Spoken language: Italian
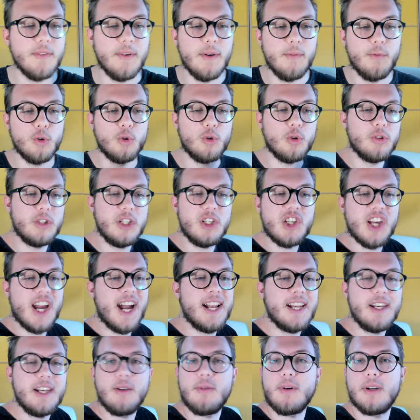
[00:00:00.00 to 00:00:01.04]
avevo 12
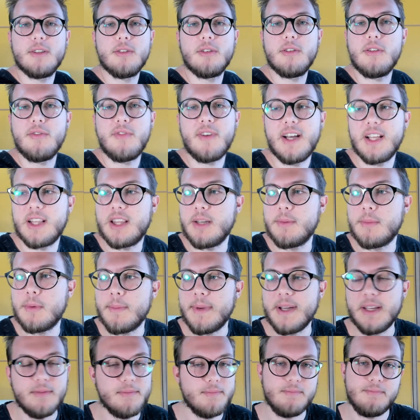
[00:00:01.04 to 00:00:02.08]
anni quando l'ho fatta,
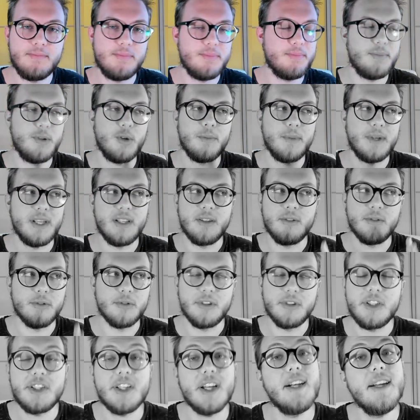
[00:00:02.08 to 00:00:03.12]
momento, più o meno
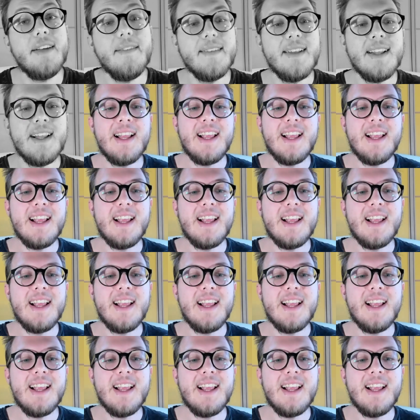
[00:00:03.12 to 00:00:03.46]
12 anni.